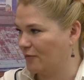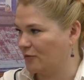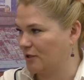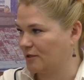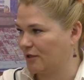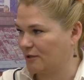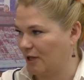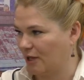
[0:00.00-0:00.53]
вот
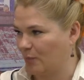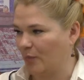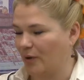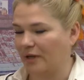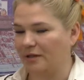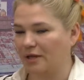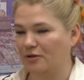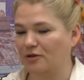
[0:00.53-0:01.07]
это
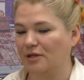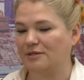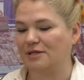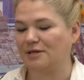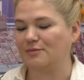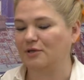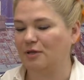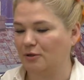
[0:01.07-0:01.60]
толпа, да, но на
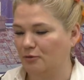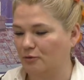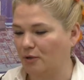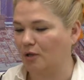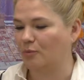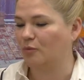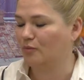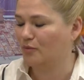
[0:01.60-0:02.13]
самом деле эту
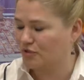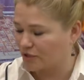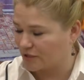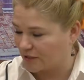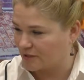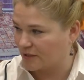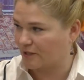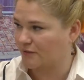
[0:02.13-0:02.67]
толпу можно
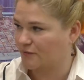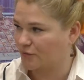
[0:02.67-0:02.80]
создать и в